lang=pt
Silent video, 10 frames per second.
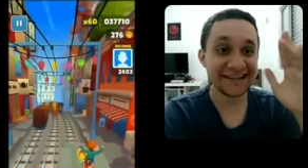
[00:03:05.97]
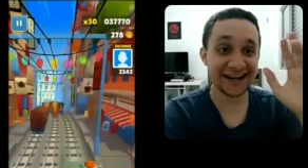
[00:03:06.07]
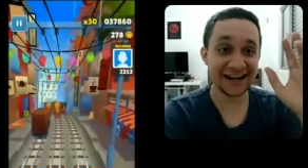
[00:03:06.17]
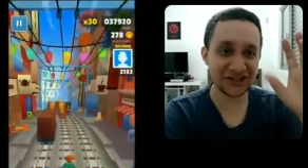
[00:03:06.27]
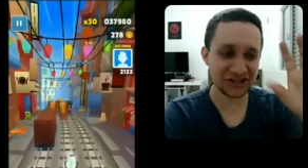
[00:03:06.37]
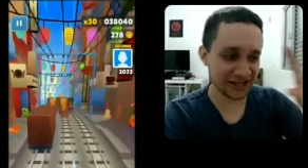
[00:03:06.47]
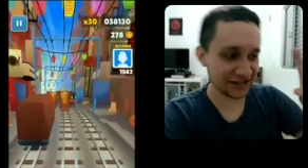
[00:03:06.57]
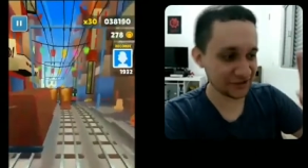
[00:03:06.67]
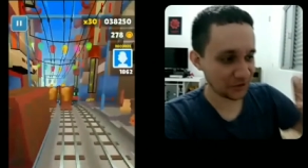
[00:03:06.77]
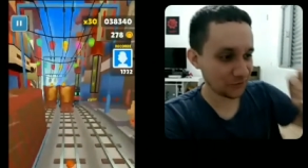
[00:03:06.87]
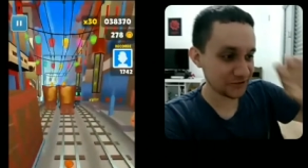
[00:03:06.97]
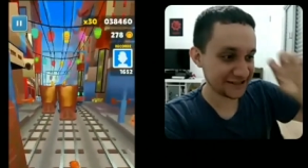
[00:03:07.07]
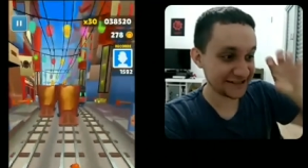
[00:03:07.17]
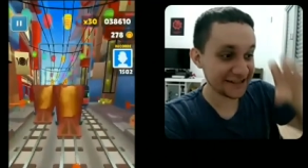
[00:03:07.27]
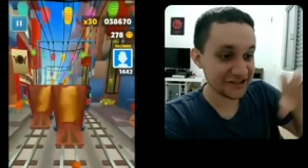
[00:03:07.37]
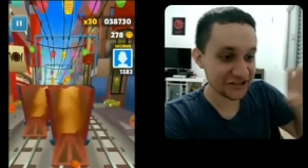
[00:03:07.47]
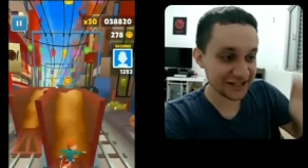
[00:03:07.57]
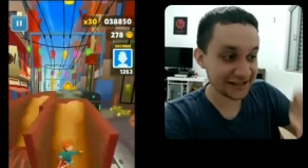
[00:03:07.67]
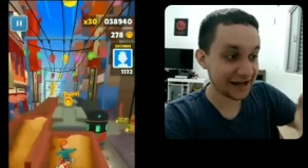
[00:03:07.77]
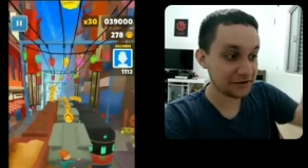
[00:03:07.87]
Será que a gente tem os itens de
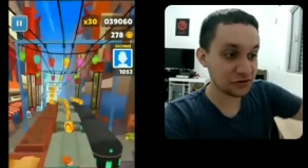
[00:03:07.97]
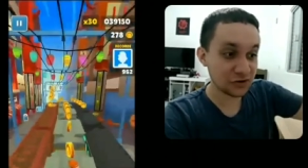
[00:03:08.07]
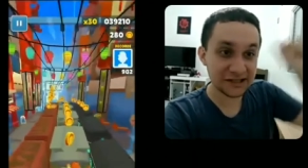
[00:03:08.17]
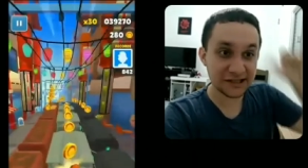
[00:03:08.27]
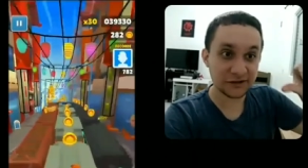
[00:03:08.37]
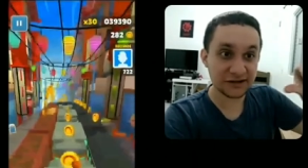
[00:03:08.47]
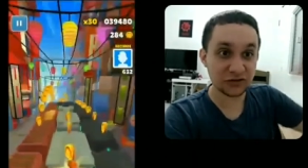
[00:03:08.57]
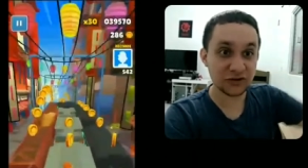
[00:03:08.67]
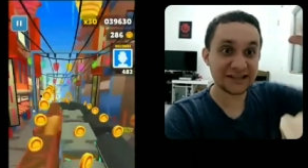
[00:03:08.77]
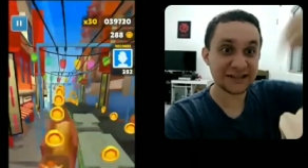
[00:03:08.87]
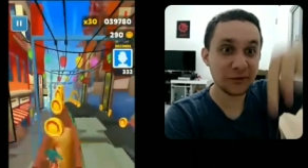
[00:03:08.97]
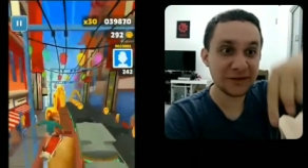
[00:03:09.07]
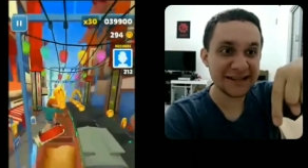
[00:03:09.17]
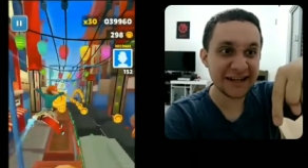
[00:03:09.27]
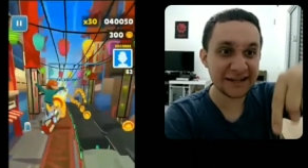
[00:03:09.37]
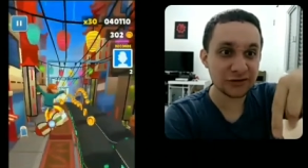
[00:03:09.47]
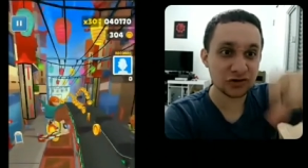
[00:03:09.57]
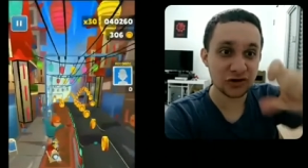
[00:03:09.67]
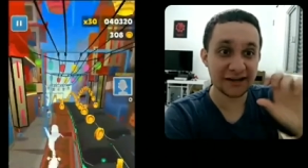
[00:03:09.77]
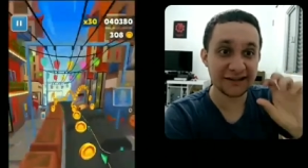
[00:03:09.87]
cenário de outras atualizações tão
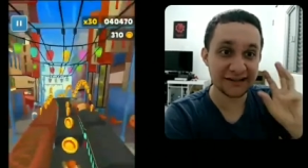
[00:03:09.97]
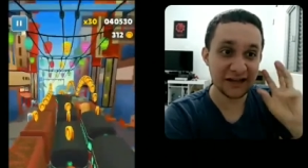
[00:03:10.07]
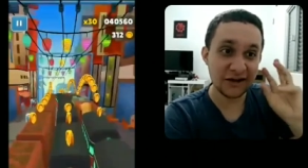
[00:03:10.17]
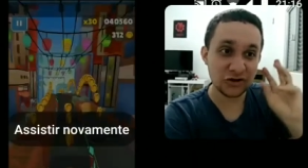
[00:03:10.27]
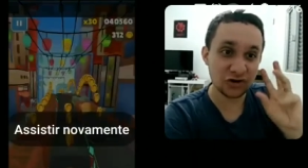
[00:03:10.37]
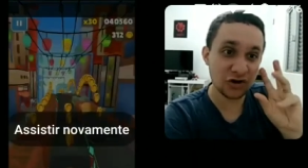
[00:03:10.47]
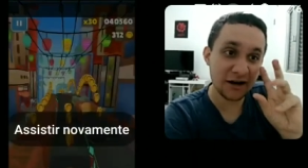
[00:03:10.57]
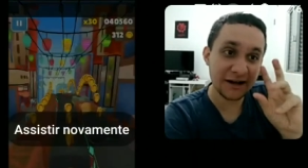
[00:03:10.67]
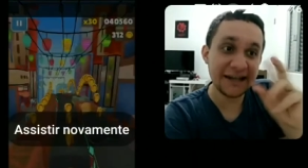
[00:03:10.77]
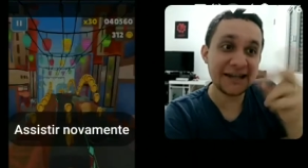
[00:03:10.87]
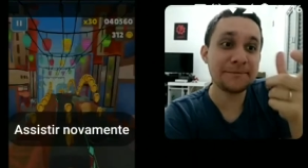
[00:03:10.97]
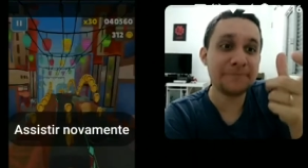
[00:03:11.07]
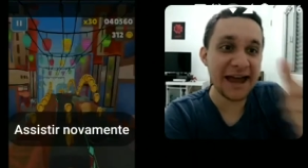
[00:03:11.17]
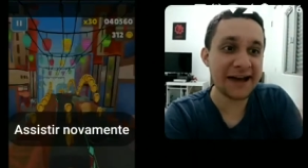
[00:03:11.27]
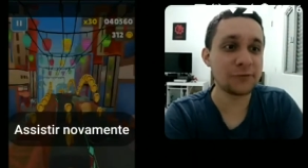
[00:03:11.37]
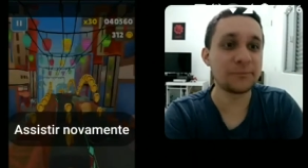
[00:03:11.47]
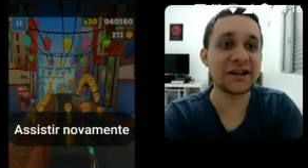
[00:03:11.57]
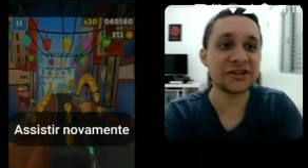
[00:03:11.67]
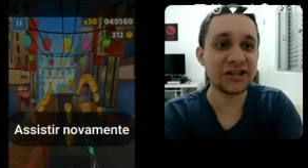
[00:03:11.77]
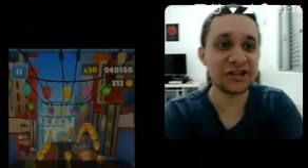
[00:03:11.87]
inseridos, só que eles só liberam
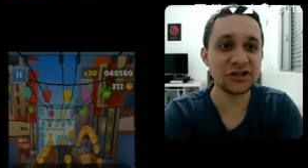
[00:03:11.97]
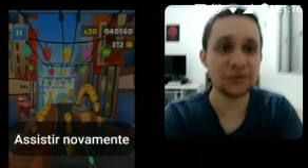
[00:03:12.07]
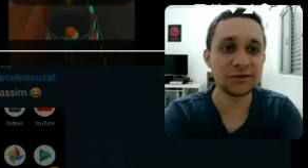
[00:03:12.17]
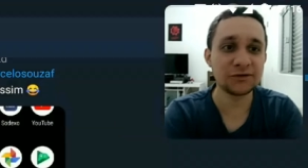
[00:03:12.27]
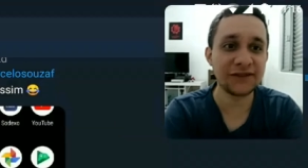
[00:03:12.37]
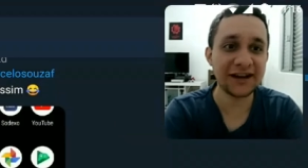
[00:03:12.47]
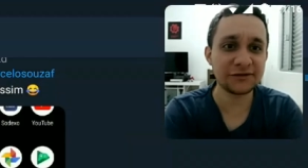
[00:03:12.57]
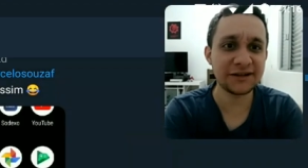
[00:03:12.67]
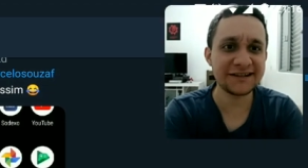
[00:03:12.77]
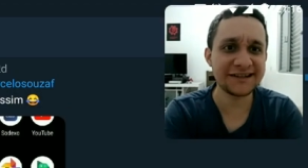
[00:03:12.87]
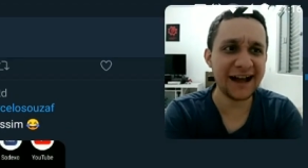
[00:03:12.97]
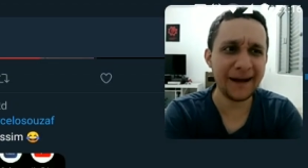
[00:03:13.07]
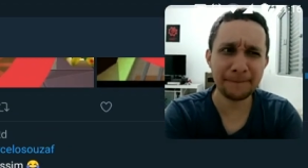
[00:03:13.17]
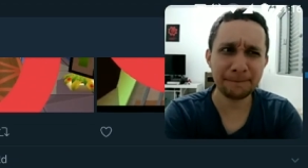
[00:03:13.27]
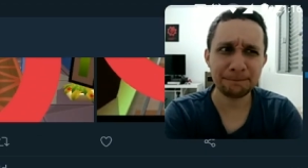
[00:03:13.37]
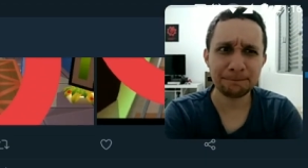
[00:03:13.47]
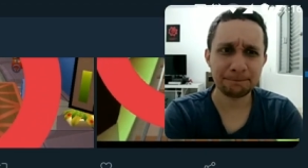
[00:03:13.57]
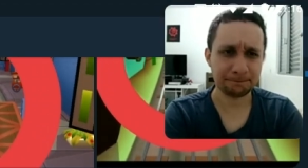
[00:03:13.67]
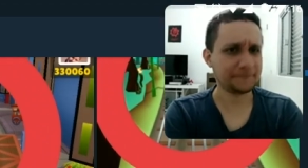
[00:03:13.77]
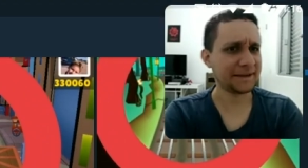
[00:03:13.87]
pra gente quando vai atualizar?
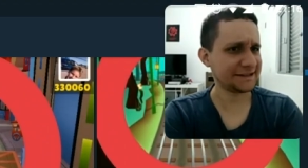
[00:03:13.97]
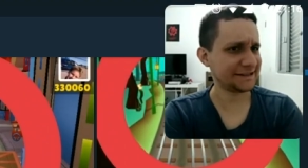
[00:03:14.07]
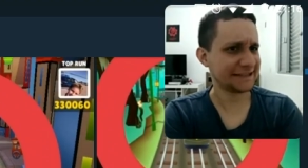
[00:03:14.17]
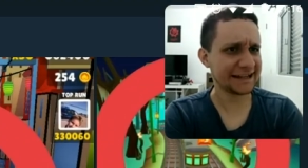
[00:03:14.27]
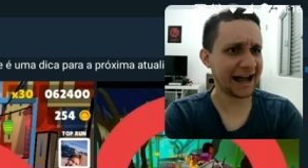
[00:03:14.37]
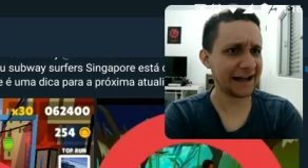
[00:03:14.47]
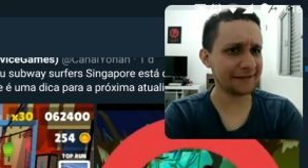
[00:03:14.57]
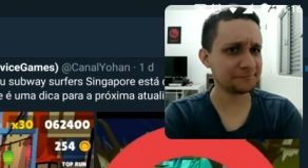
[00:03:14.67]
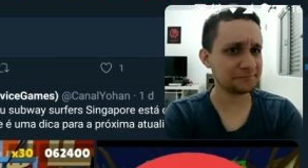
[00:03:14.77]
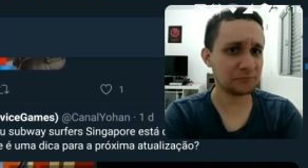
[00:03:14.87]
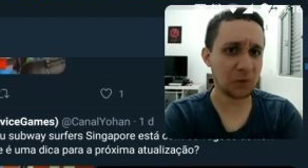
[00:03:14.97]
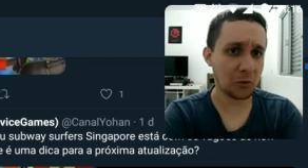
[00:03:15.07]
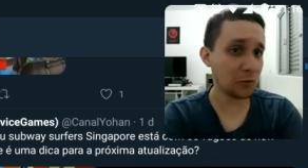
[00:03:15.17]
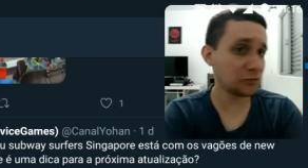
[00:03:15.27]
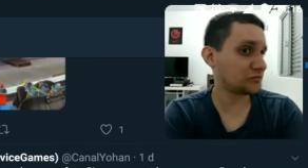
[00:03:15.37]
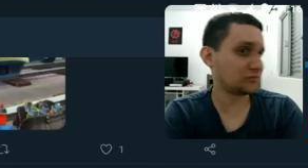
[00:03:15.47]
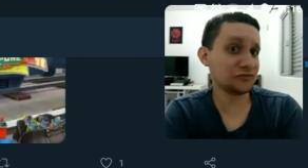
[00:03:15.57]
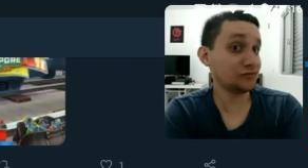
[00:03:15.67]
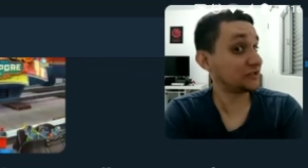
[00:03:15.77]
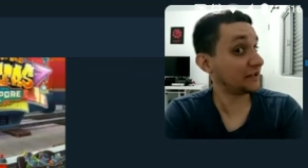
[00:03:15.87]
Será? Bom, ou
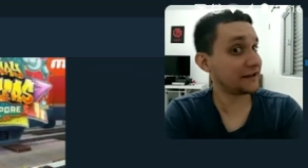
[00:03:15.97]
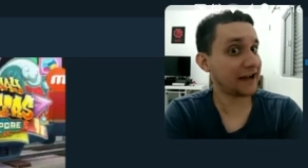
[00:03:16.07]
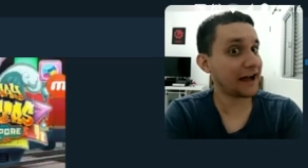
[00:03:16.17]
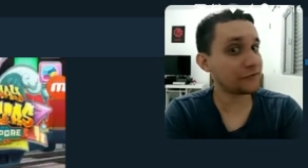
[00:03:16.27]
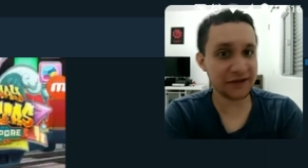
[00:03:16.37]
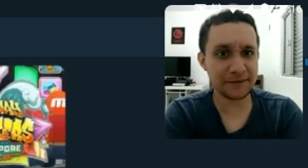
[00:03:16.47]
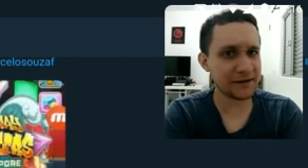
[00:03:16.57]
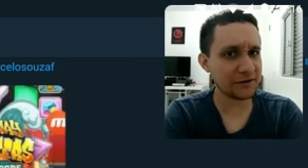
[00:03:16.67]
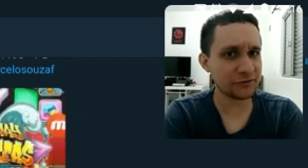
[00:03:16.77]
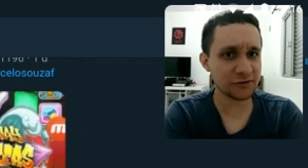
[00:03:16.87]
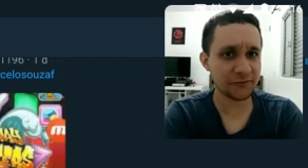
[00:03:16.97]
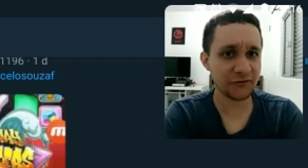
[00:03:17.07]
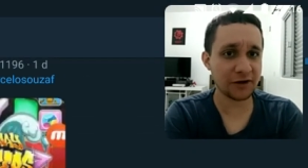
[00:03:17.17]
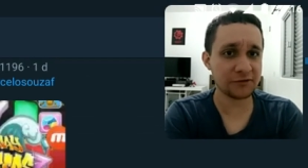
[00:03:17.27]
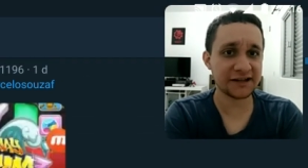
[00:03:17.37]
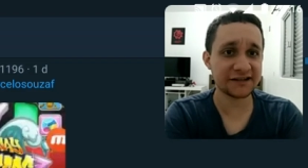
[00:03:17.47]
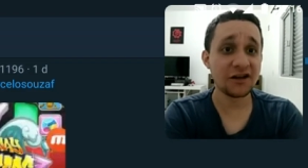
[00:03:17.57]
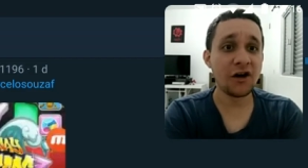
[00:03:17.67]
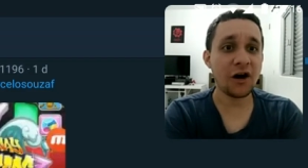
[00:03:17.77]
não sei. Cara, eu fiquei bem curioso pra ver o que acontece.